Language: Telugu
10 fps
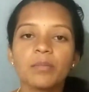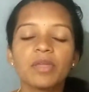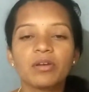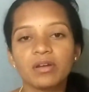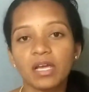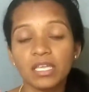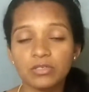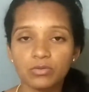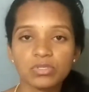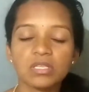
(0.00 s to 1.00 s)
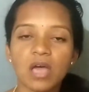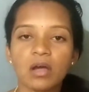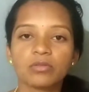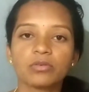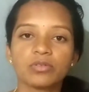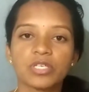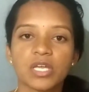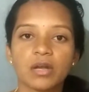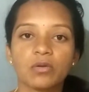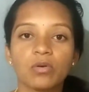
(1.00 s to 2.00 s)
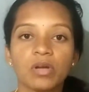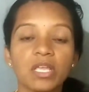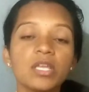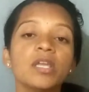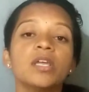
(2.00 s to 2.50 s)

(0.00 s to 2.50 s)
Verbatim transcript: మీరు కనుక ఈ జ్యూస్ని తాగుతూ వచ్చారనుకోండి